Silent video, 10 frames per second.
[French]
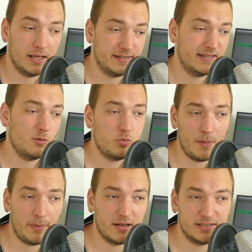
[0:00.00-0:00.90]
Et c'est le
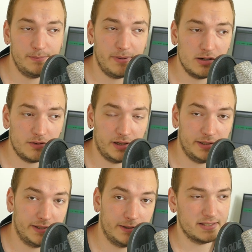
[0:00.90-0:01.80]
point principal en
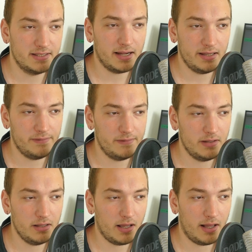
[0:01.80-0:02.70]
vérité, c'est
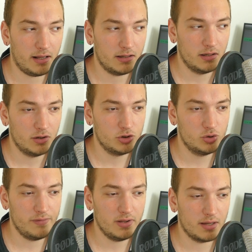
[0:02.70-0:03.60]
d'arriver à
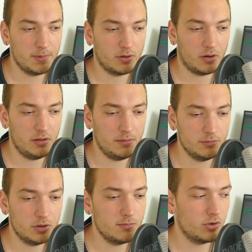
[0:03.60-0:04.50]
jouer avec un
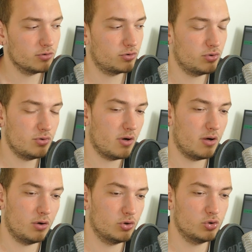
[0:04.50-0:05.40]
métronome comme quand tu
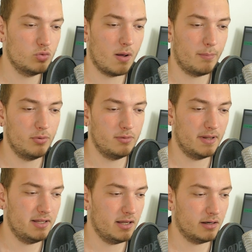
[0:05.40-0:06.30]
euh, joues un peu de
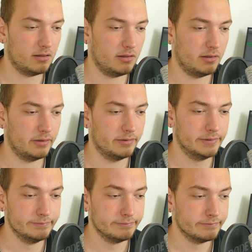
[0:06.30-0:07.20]
manière
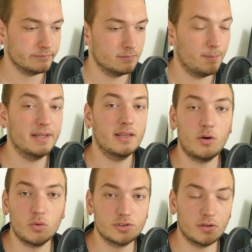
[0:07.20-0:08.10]
pas très
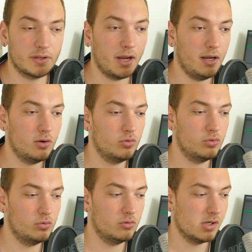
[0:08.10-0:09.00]
concentrée
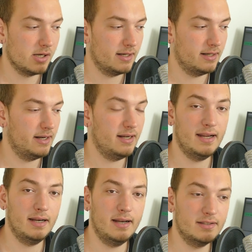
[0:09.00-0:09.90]
ou
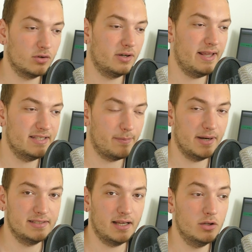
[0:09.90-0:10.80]
les, Anglais, ils
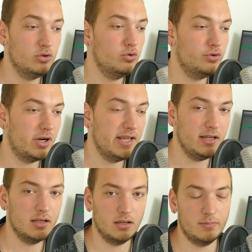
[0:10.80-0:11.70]
appellent ça
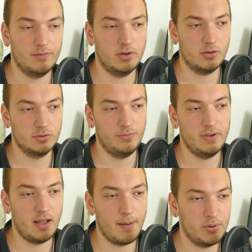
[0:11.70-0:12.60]
noodling. Et ben voilà, quand tu fais
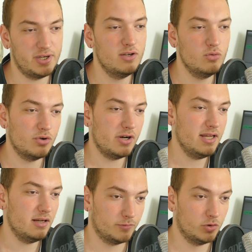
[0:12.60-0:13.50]
un, petit
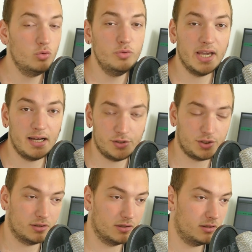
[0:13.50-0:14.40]
noodling,
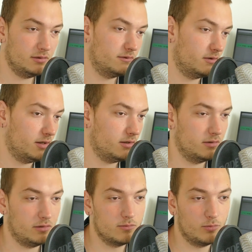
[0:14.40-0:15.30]
nouillage, hein, voilà,
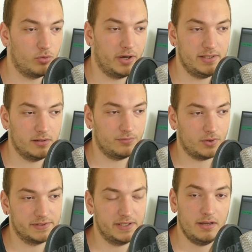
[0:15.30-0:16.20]
comme on pourrait dire en
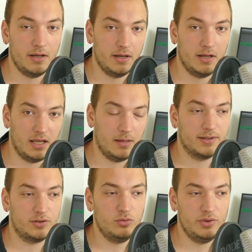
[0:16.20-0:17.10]
français, et
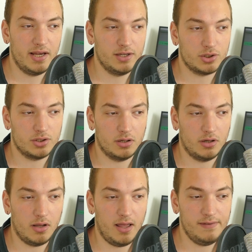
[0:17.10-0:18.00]
ben ce nouillage
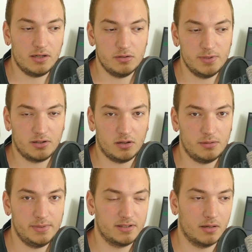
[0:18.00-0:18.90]
avec le
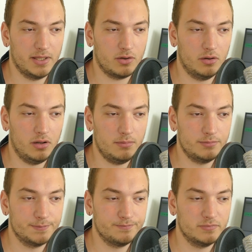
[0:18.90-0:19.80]
métronome et sans le
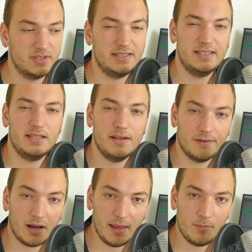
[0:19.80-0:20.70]
métronome, si t'es
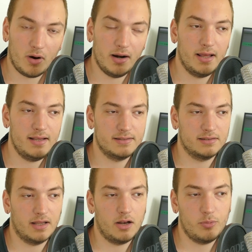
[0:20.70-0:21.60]
vraiment à l'aise,
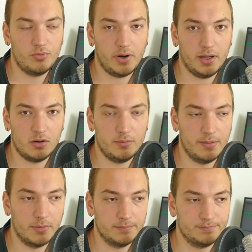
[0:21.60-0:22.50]
ça doit pouvoir être le
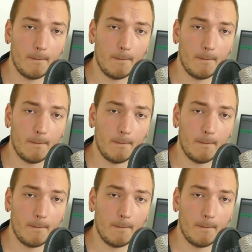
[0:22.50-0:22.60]
même.